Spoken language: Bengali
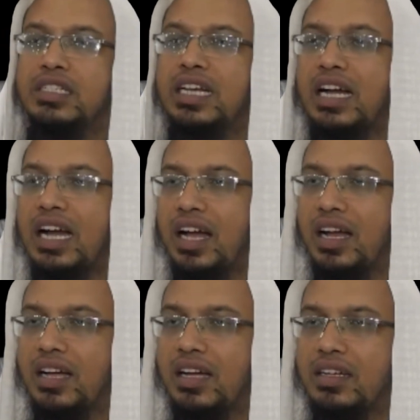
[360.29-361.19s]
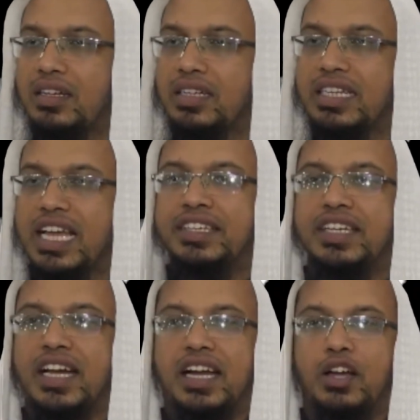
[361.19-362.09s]
টাকা এই
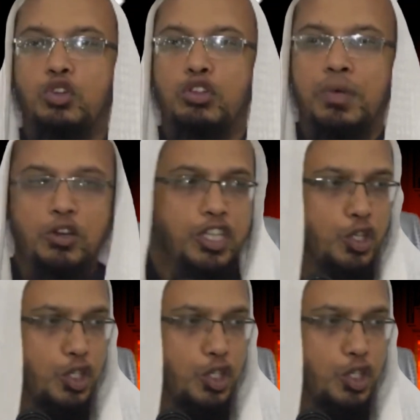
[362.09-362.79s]
টাকায় কত মানুষকে নষ্ট